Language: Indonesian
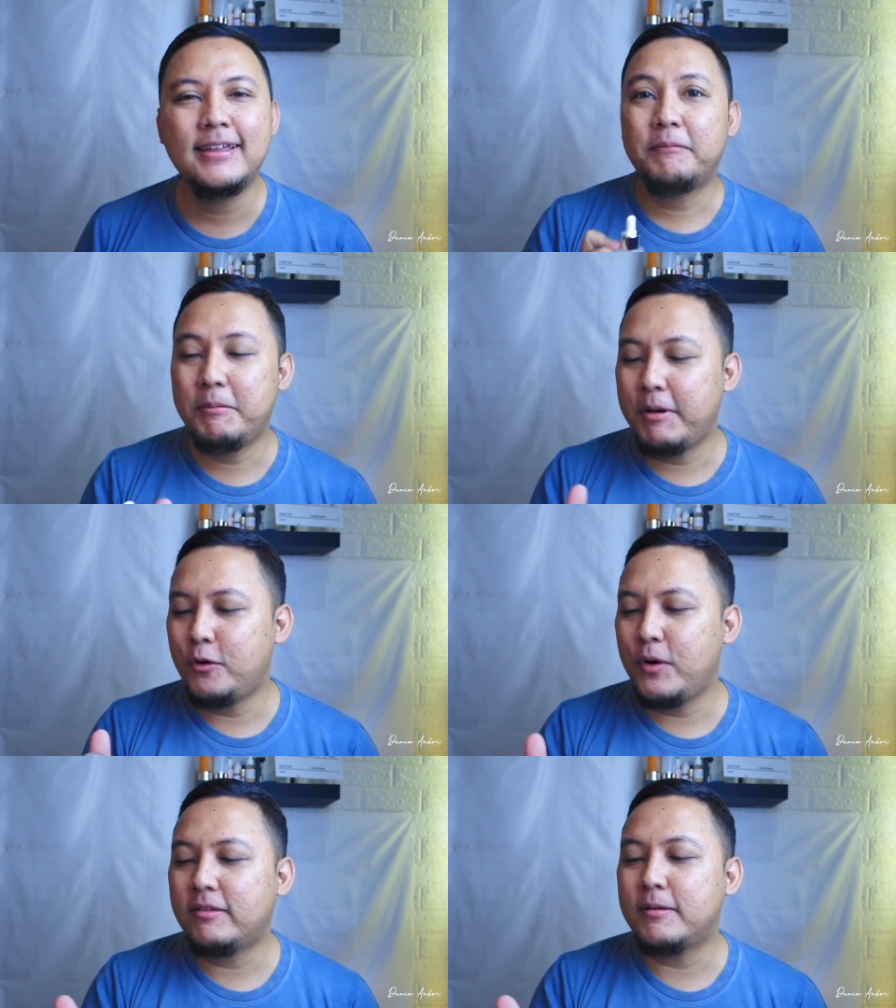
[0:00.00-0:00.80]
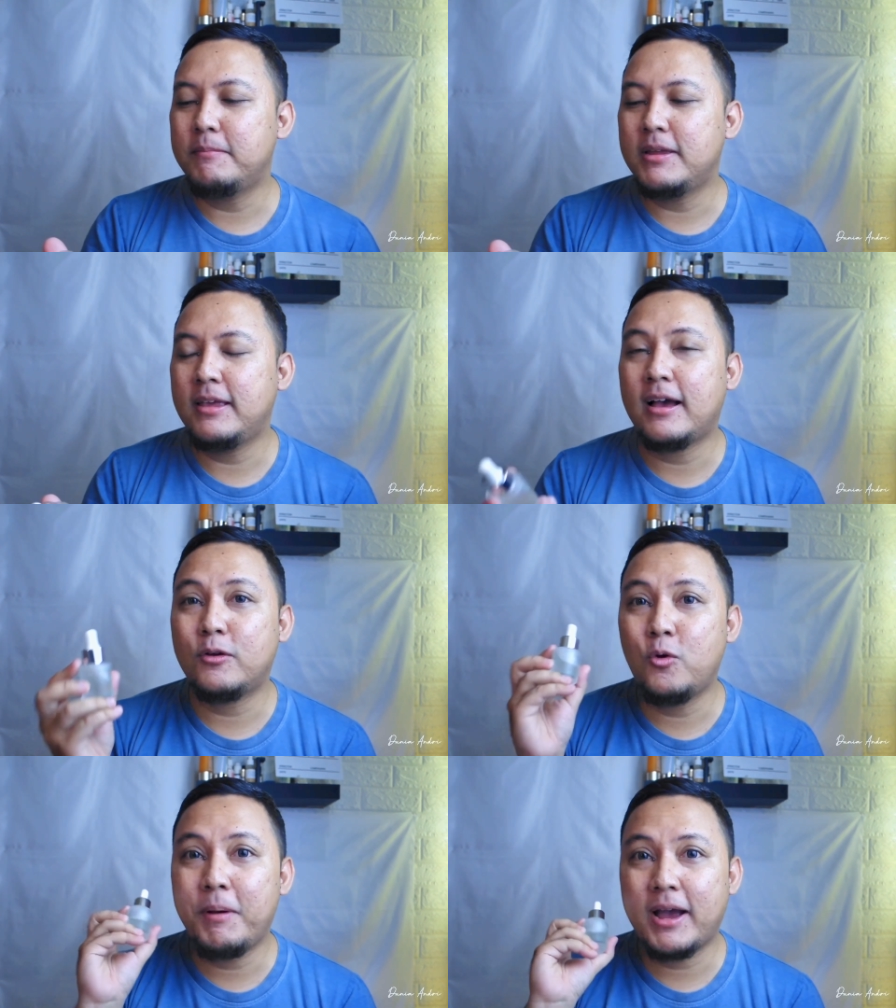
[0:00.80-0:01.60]
Tapi by the way semenjak
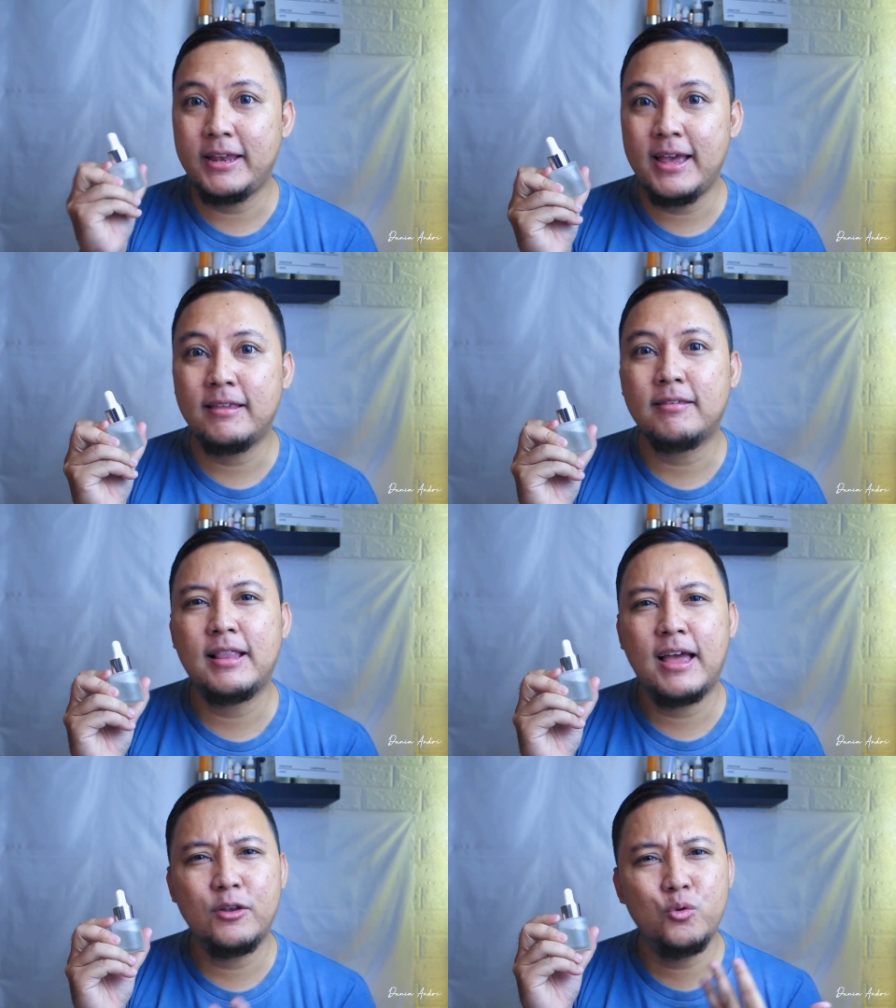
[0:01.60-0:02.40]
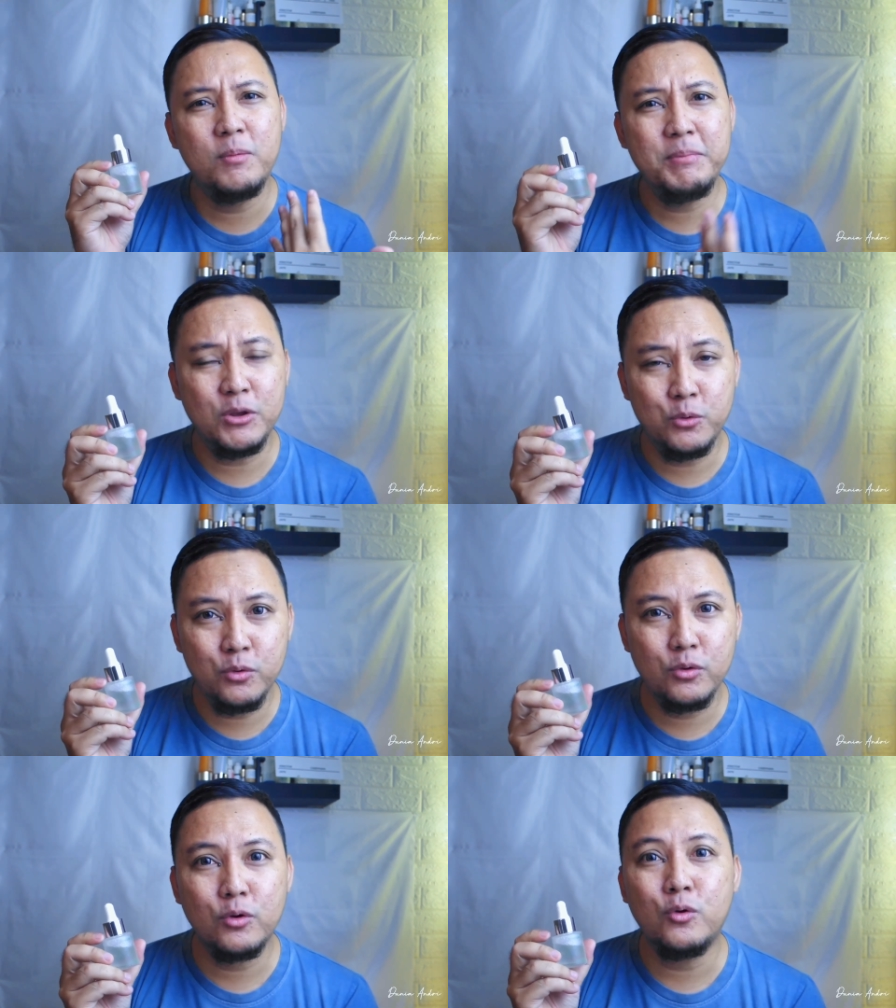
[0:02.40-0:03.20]
gue pakai dia setelah dua
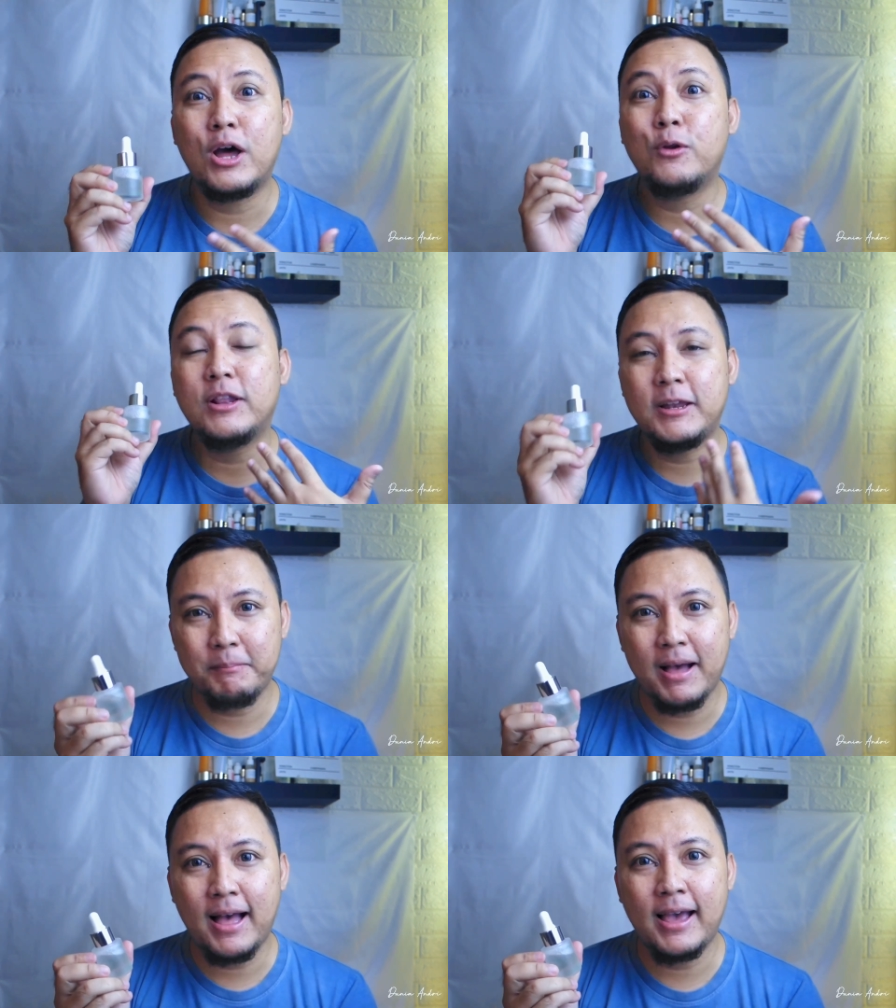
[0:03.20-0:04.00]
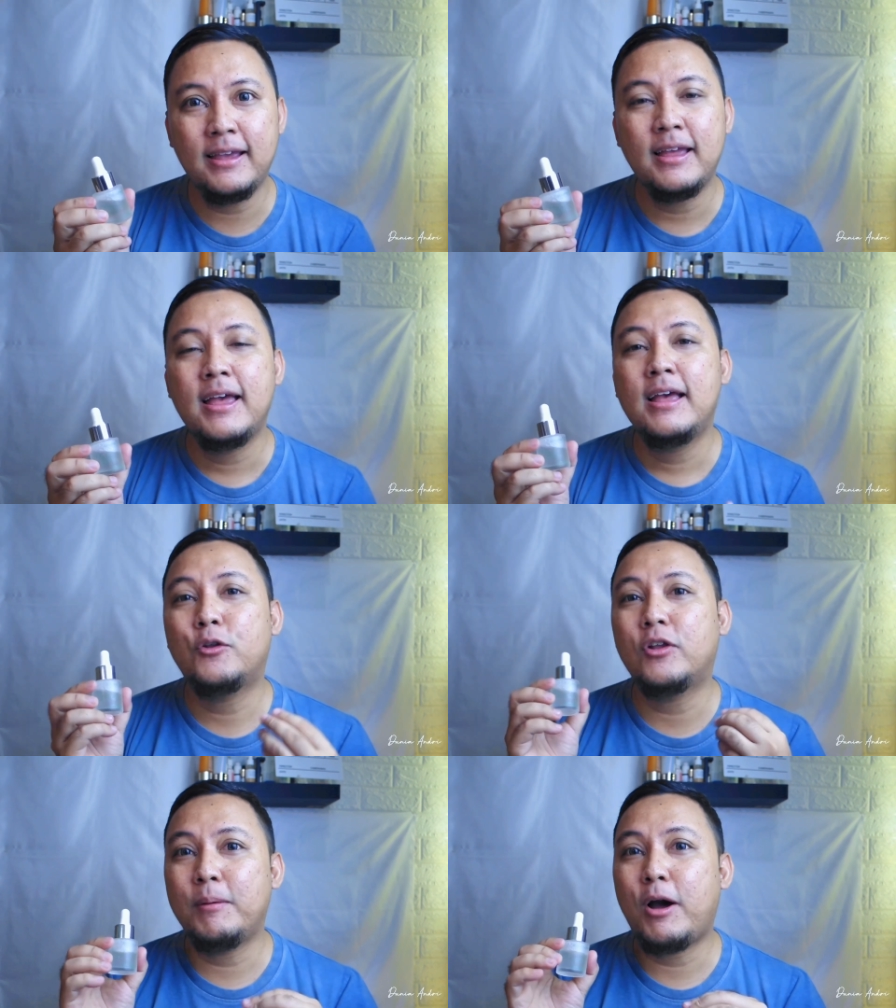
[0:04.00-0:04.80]
minggu gue rutin pakai,
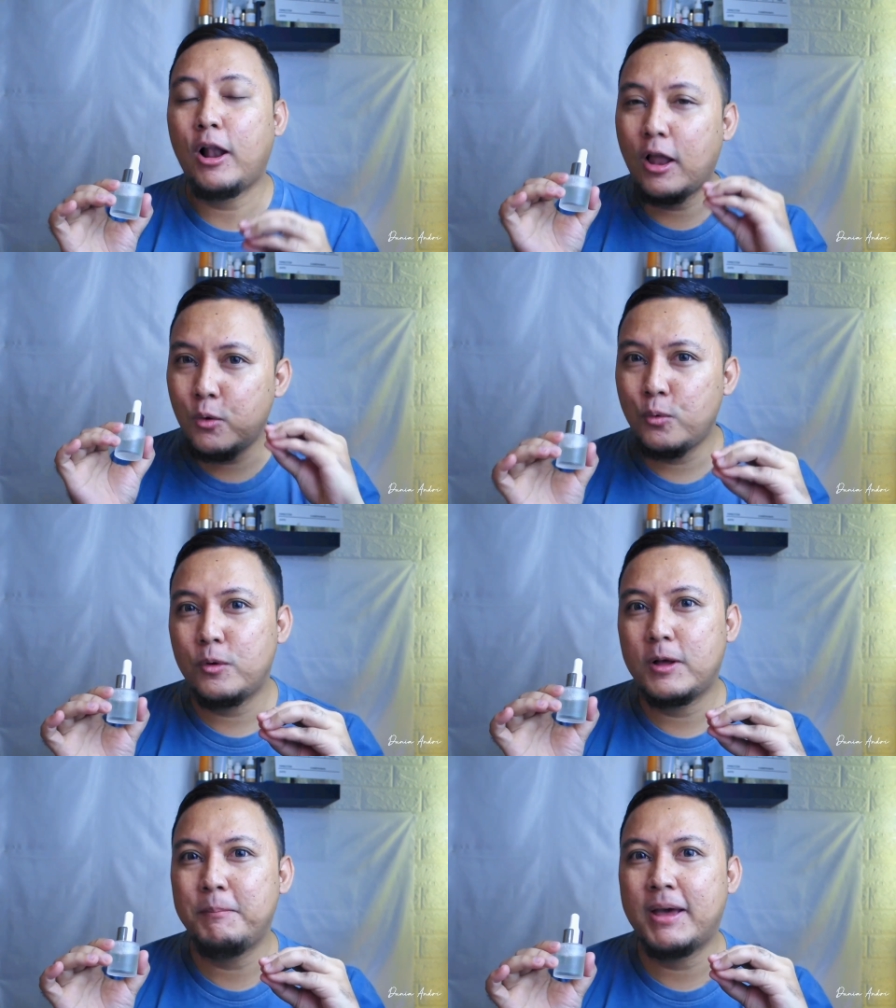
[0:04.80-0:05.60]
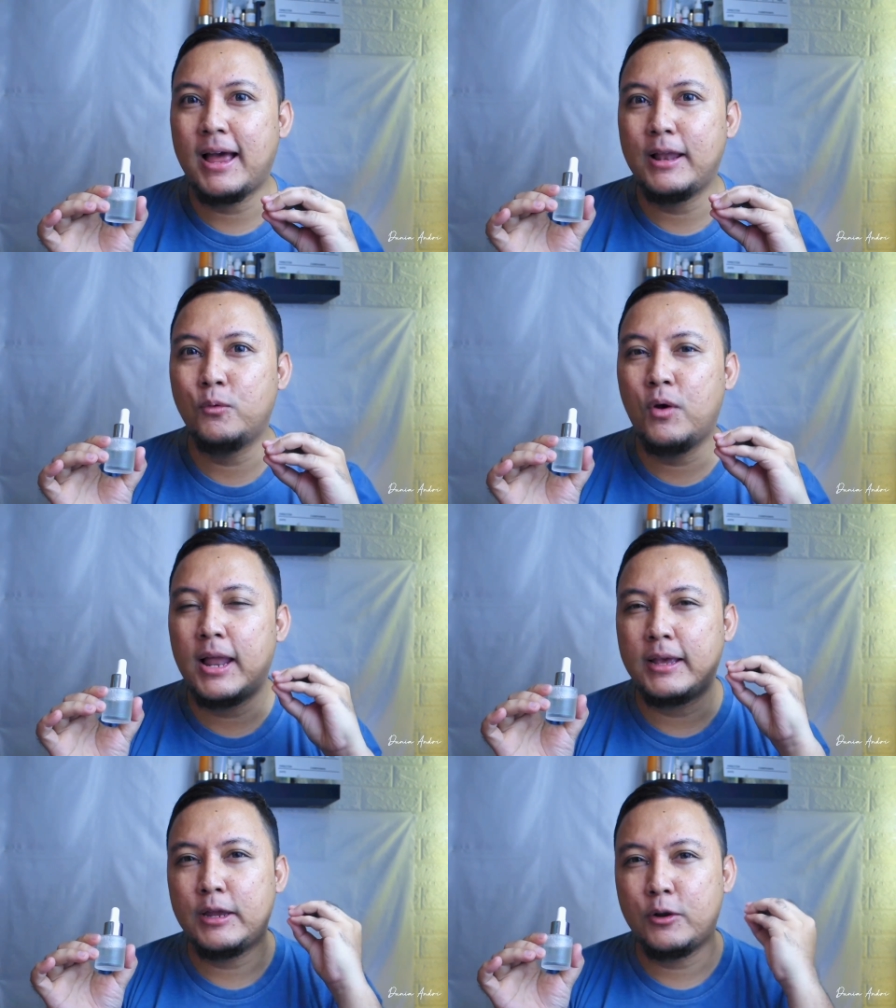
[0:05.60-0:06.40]
terutama kalau kemerahan gue
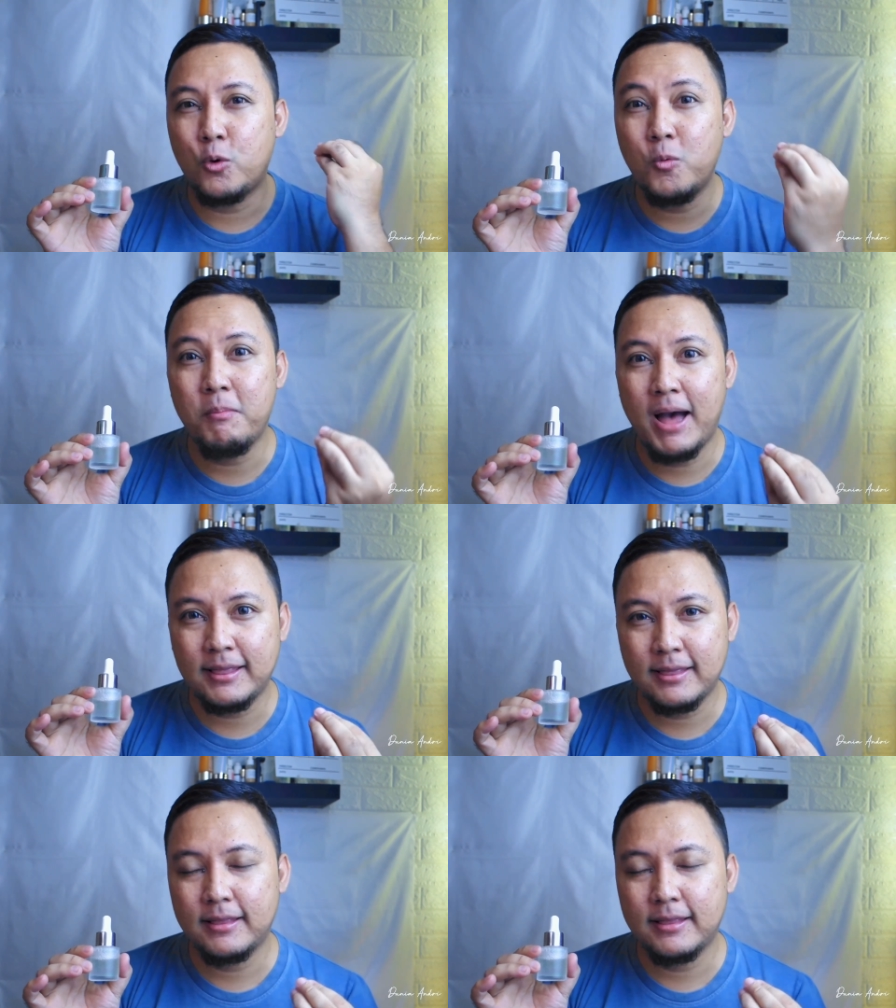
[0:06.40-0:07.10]
lagi kumat